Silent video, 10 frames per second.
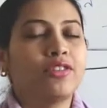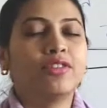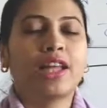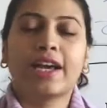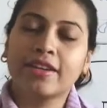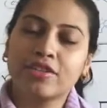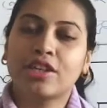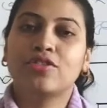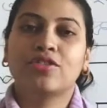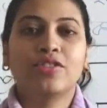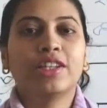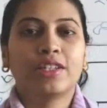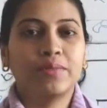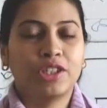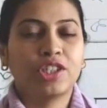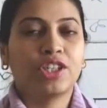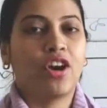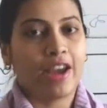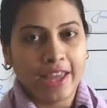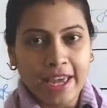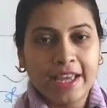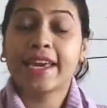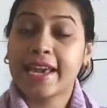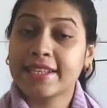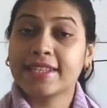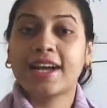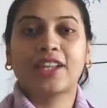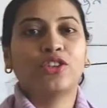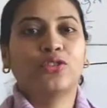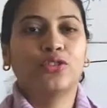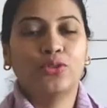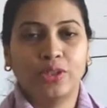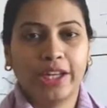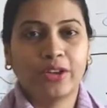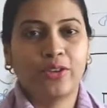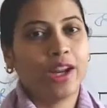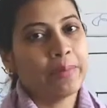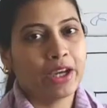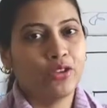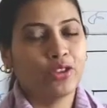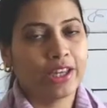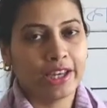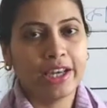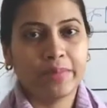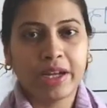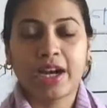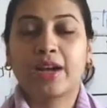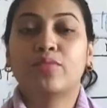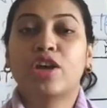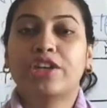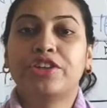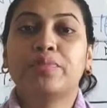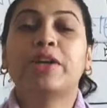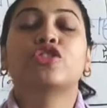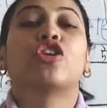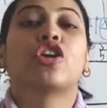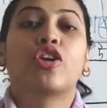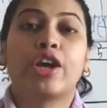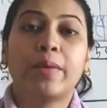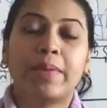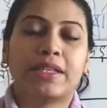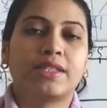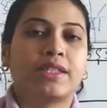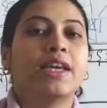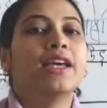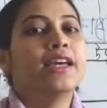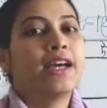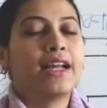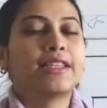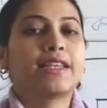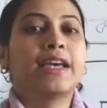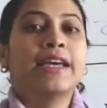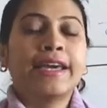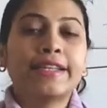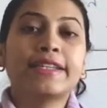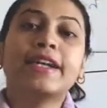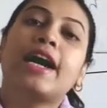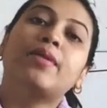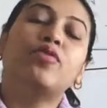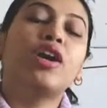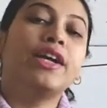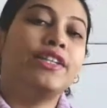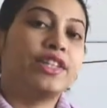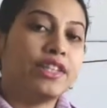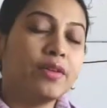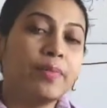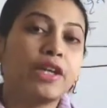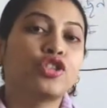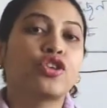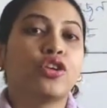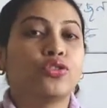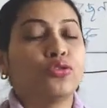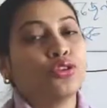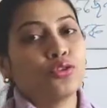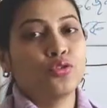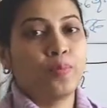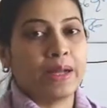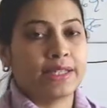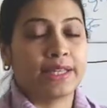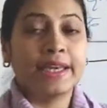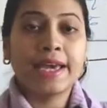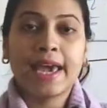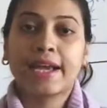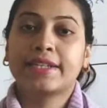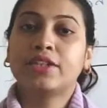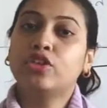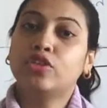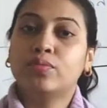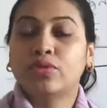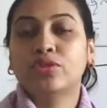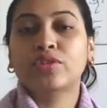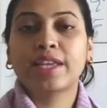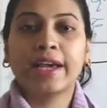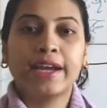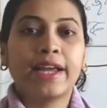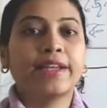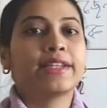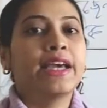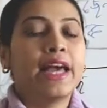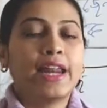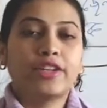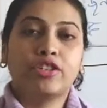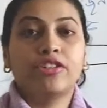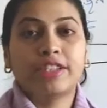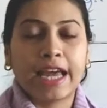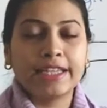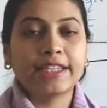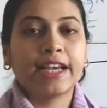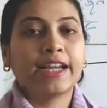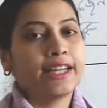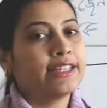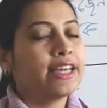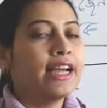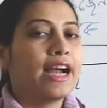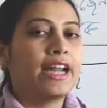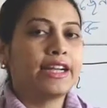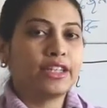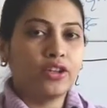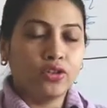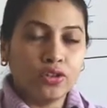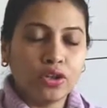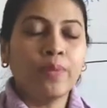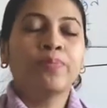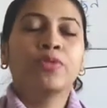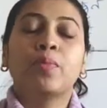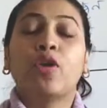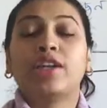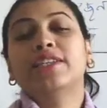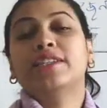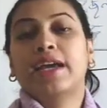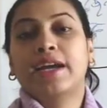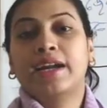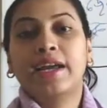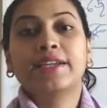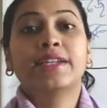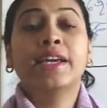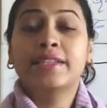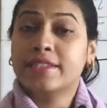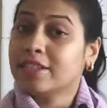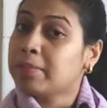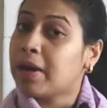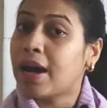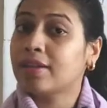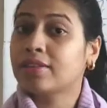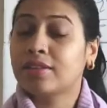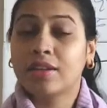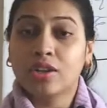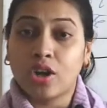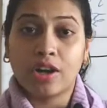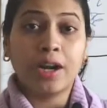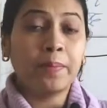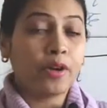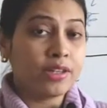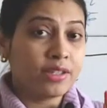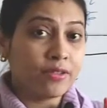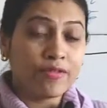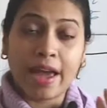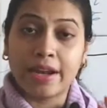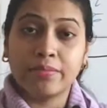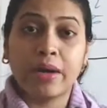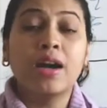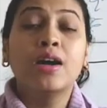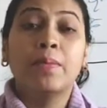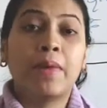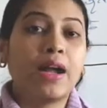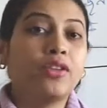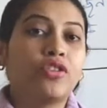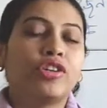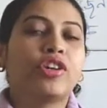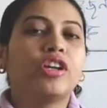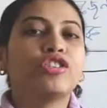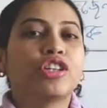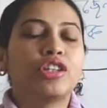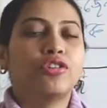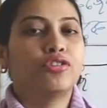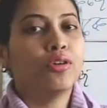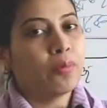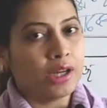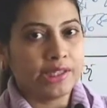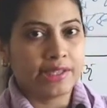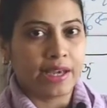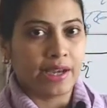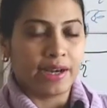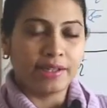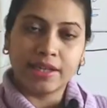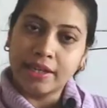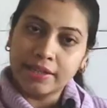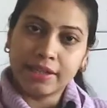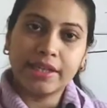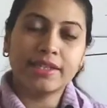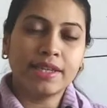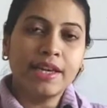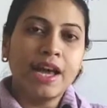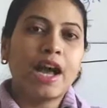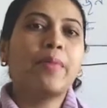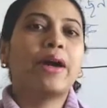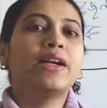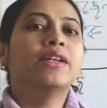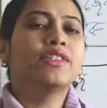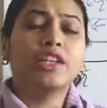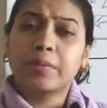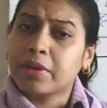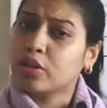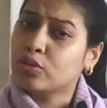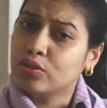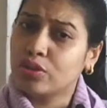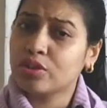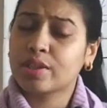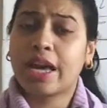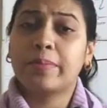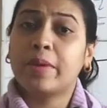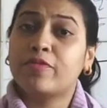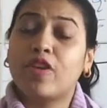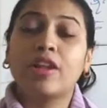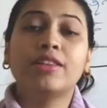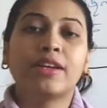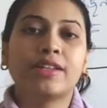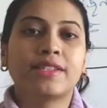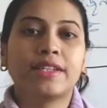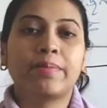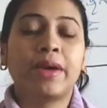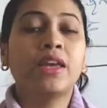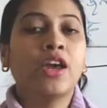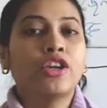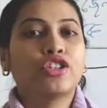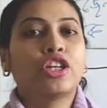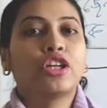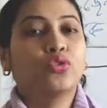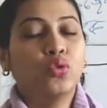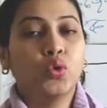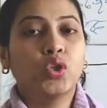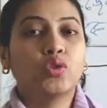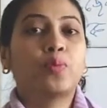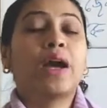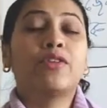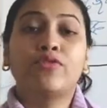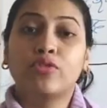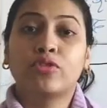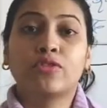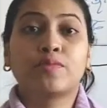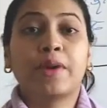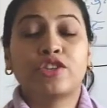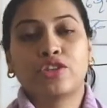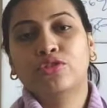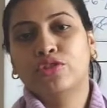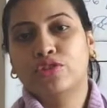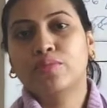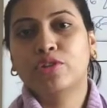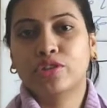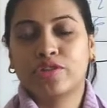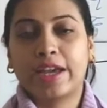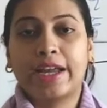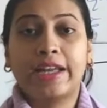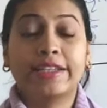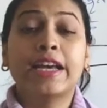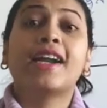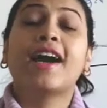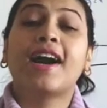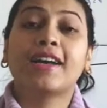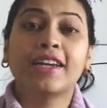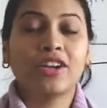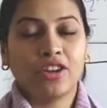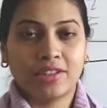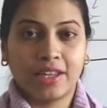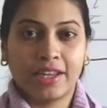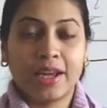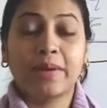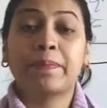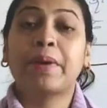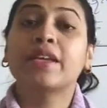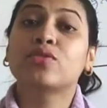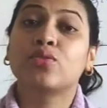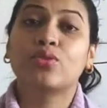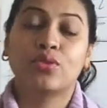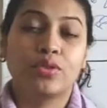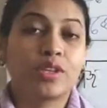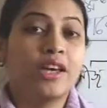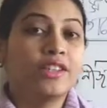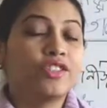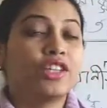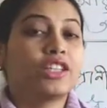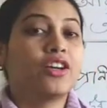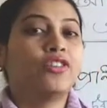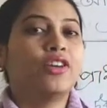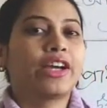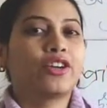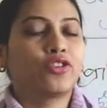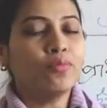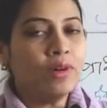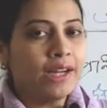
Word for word: এগুলো থাকে সেই জন্যই এটা মিষ্টি হয় এই যে খাদ্যগুলো উল্লেখ করলাম এগুলো থেকেই আমরা কার্বোহাইড্রেট বা শর্করা পাচ্ছি আচ্ছা এই যে কার্বোহাইড্রেটের বেশ কতগুলো রূপ আছে একটা হলো মোনোস্যাকারাইট আর একটা হলো ডাইস্যাকারাইট আর একটা হলো পলিস্যাকারাইট যেটা ভাত করার পরে যে ফ্যান বা মার তৈরি হয় সেটা হলো পলিস্যাকারাইট ঠিক আছে আবার যে আমরা গ্লুকোজ খাই বা ফল থেকে যেটা পাই সেটা গ্লুকোজ পাই ফ্রুক্টোজ পাই সেগুলো হলো মনোস্যাকারাইট আখের রস থেকে আমরা পাই সুক্রোজ যেটা হলো একরকম